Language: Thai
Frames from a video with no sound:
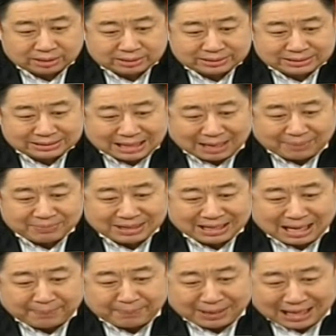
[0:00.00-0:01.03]
จะมี
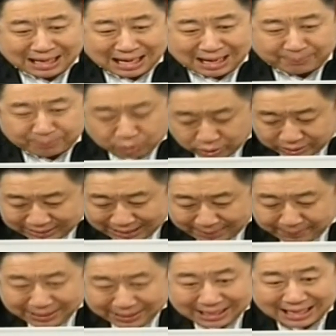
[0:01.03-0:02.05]
การประกาศผลนับ
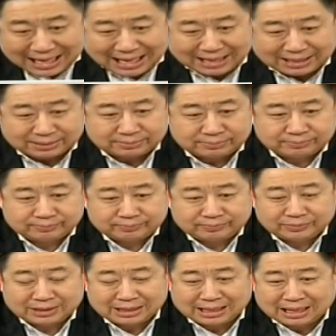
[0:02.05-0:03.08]
คะแนน
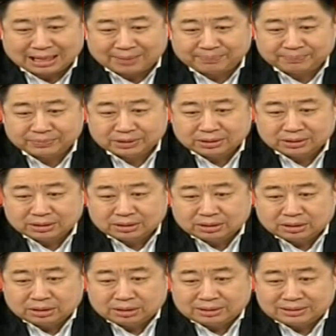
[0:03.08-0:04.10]
นะครับ
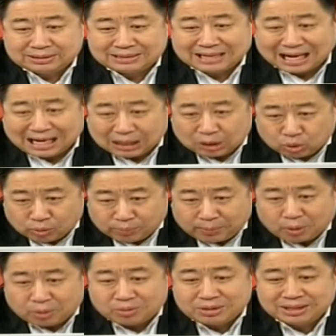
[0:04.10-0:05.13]
ยันรู้ผ
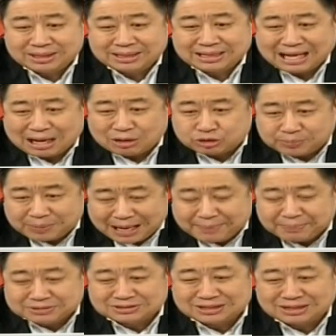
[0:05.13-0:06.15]
ล
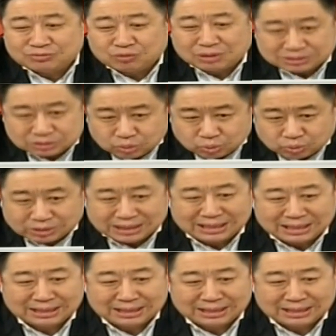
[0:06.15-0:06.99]
95%วันศุกร์นี้